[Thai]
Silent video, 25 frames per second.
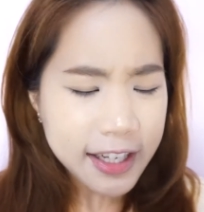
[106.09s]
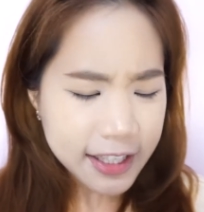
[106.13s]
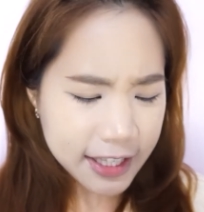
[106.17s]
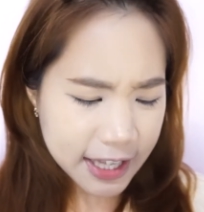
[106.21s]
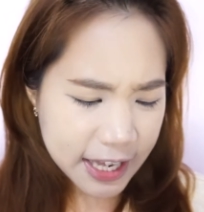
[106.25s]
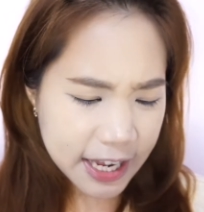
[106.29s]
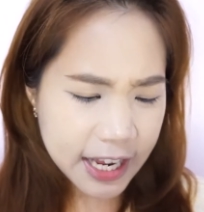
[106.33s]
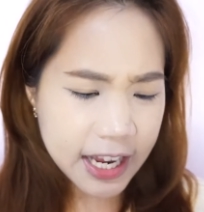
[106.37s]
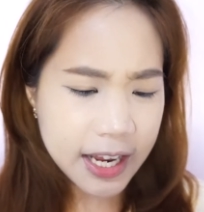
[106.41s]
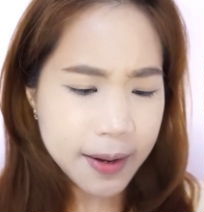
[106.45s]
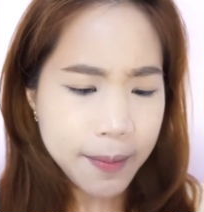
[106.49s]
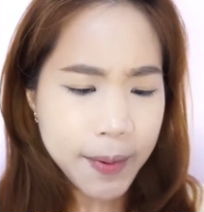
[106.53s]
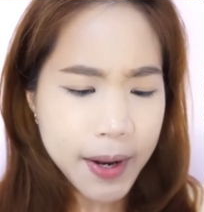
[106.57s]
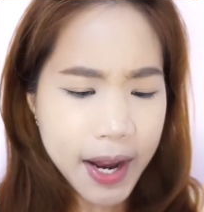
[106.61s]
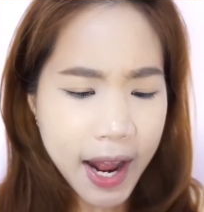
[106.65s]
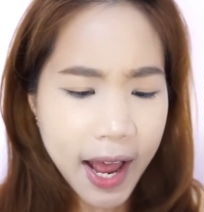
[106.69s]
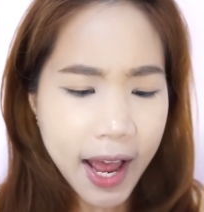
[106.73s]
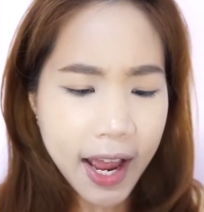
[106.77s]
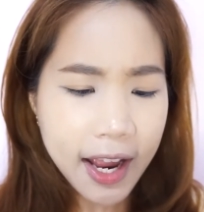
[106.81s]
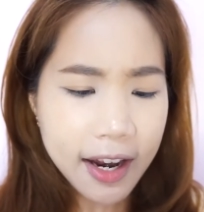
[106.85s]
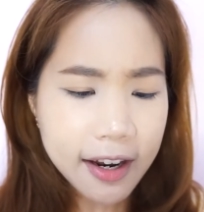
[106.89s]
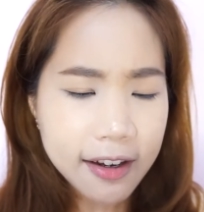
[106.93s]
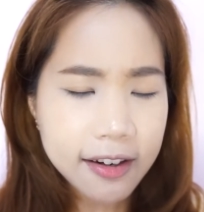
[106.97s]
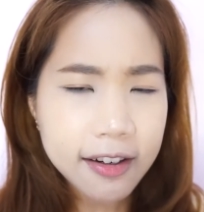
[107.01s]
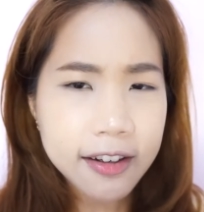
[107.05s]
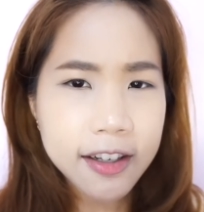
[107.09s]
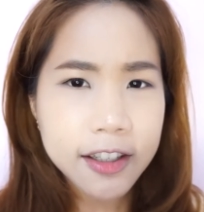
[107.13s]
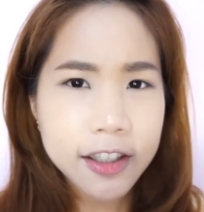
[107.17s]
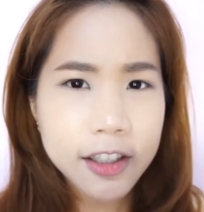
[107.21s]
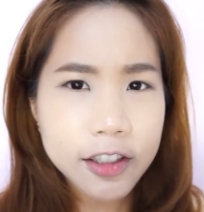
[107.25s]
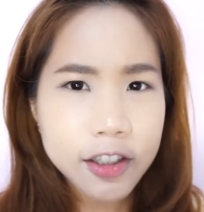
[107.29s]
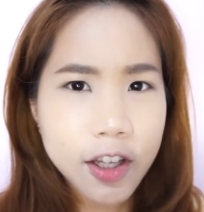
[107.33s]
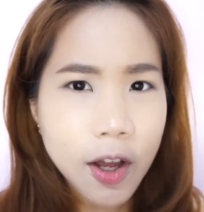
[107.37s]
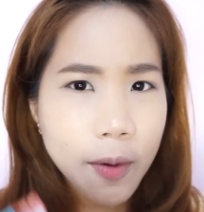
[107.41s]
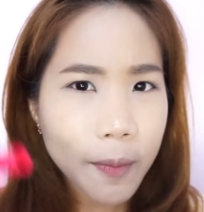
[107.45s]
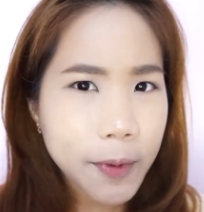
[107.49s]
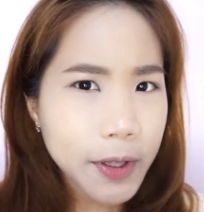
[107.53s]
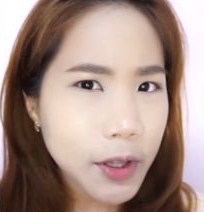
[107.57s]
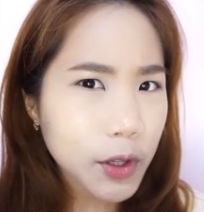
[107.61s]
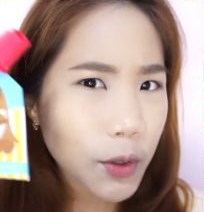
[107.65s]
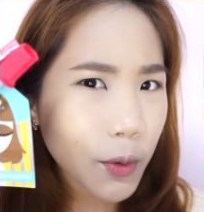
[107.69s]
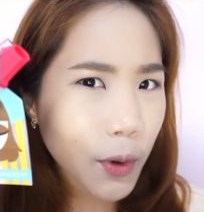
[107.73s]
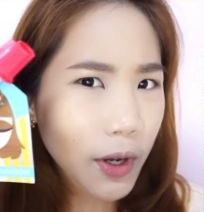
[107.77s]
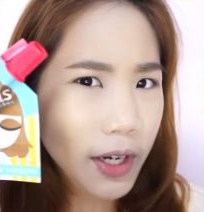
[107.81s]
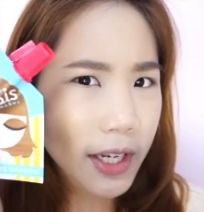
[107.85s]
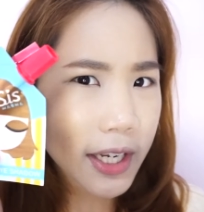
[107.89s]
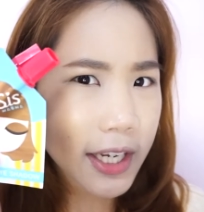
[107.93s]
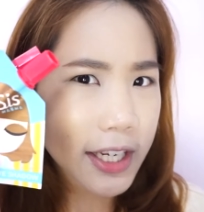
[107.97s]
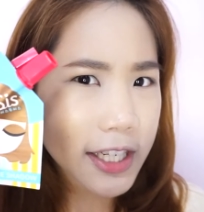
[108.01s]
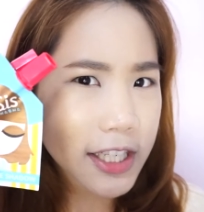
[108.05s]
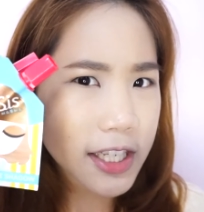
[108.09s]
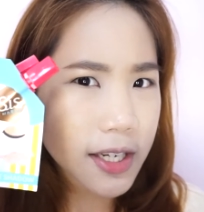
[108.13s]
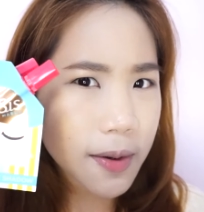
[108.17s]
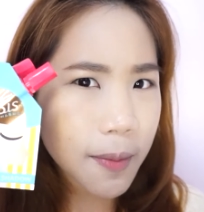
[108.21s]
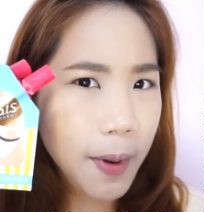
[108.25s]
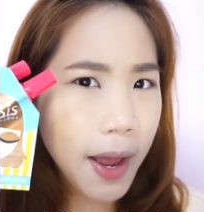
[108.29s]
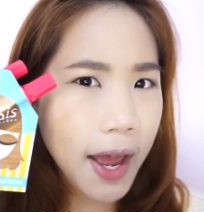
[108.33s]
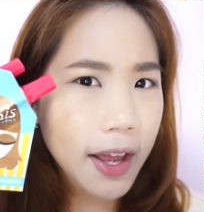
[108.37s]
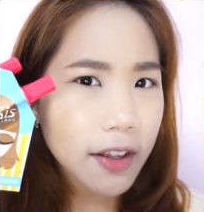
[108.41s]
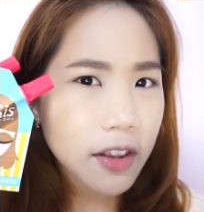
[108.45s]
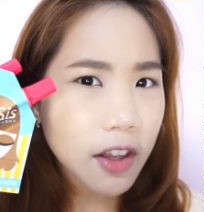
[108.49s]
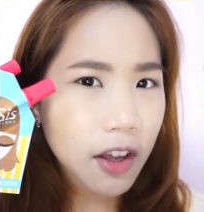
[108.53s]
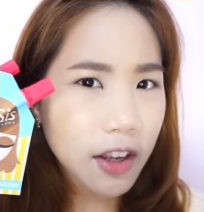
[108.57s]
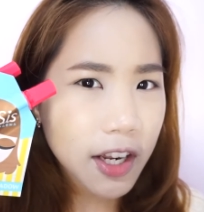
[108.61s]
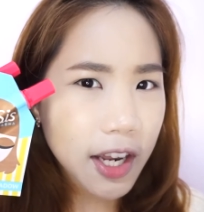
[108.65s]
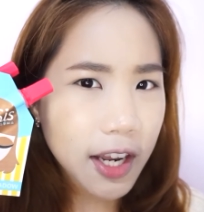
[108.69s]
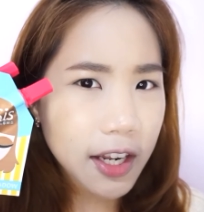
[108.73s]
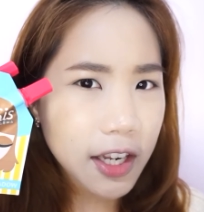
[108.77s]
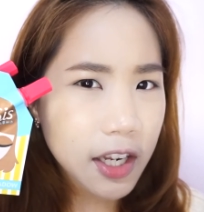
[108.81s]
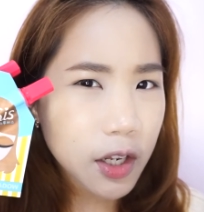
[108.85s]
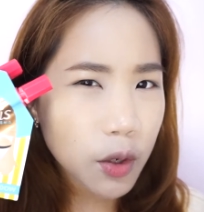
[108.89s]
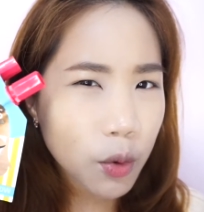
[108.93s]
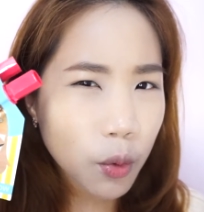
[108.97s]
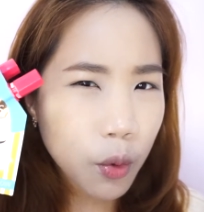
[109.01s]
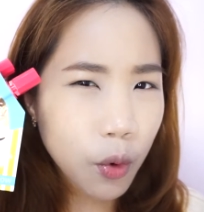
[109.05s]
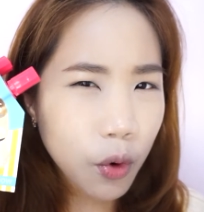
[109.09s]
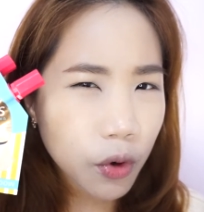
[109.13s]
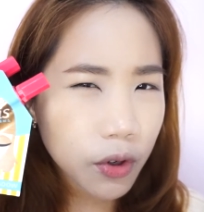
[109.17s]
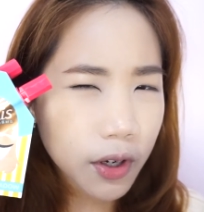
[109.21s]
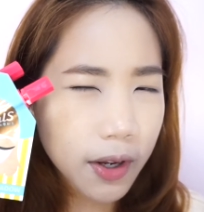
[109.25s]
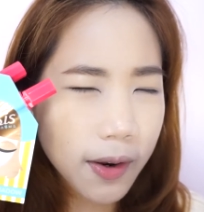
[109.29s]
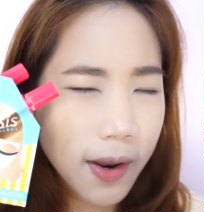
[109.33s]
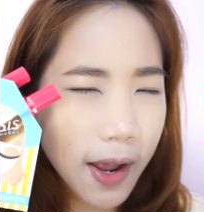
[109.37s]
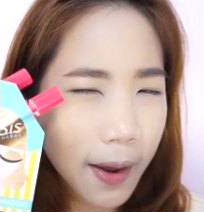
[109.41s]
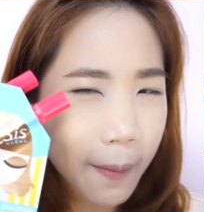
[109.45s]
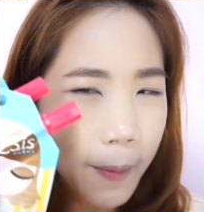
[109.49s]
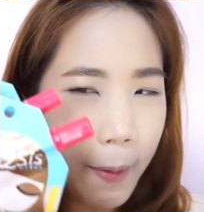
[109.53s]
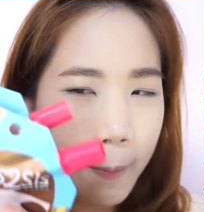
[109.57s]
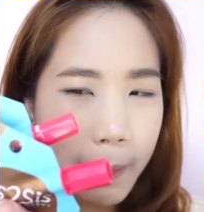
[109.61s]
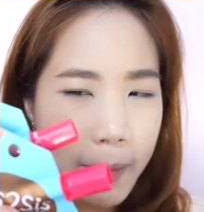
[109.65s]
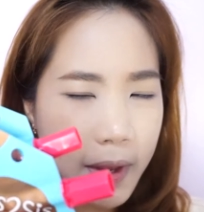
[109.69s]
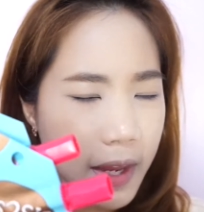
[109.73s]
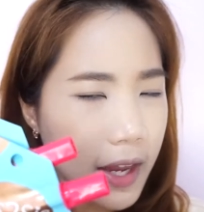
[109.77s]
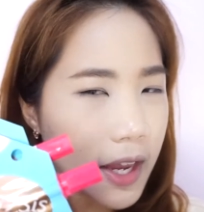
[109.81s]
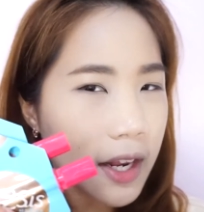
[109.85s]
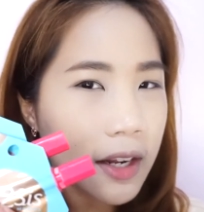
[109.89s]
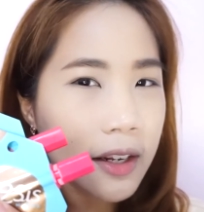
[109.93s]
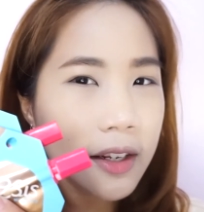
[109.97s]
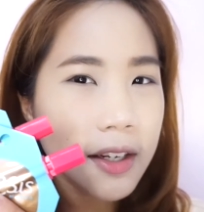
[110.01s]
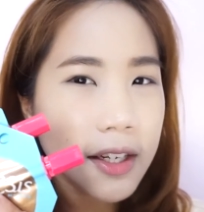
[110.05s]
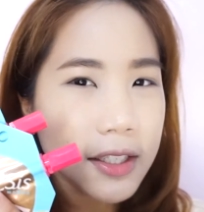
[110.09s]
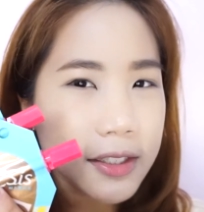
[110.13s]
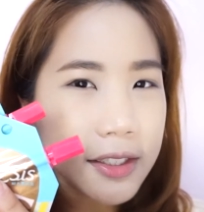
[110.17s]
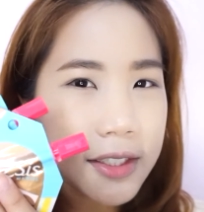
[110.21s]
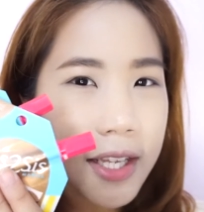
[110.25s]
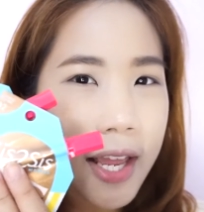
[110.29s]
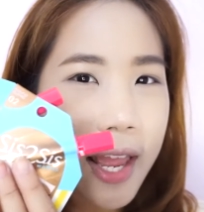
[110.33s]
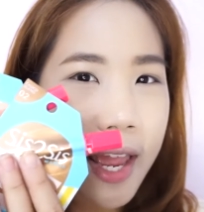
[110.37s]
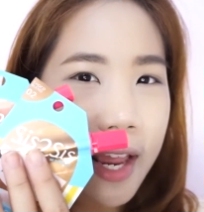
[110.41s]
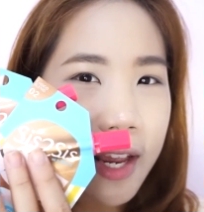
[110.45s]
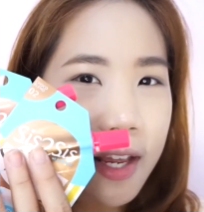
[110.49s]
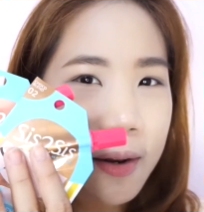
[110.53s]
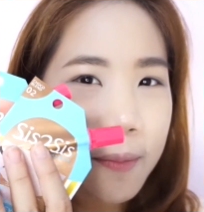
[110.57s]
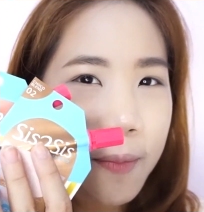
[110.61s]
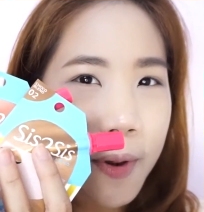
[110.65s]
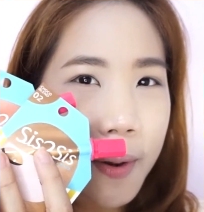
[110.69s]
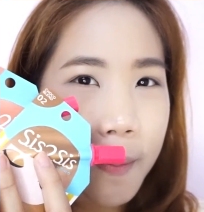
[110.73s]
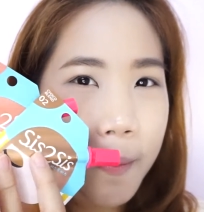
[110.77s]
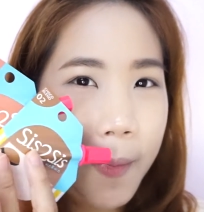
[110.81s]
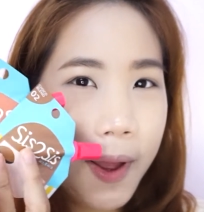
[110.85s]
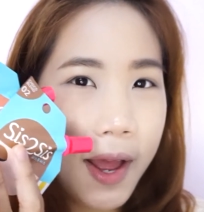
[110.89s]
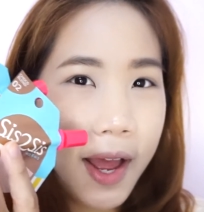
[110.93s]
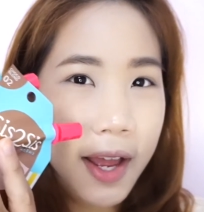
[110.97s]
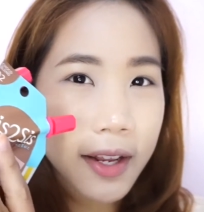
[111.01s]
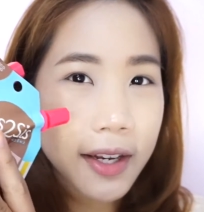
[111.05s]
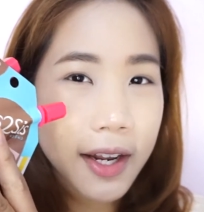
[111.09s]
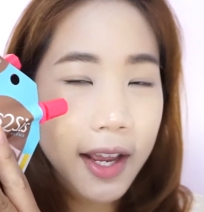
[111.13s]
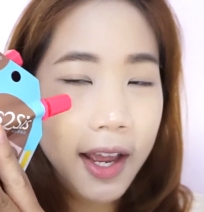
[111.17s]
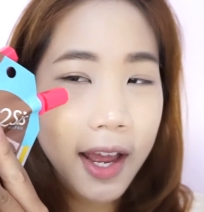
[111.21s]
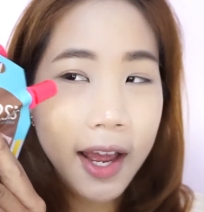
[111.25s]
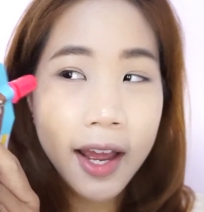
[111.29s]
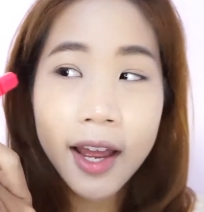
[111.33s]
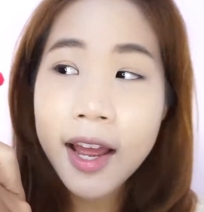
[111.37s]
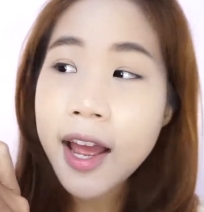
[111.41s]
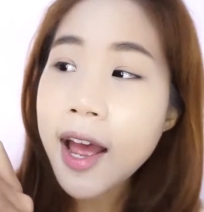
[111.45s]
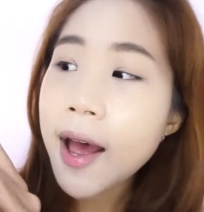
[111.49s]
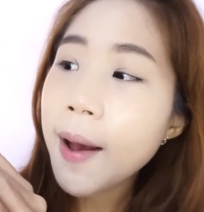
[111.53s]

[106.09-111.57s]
หนีไม่ได้เลยก็ต้องเป็นตัวนี้ใช่ไหมตอนนี้ที่ทุกคนกำลังแบบอินกระแสกันมากๆนะคะ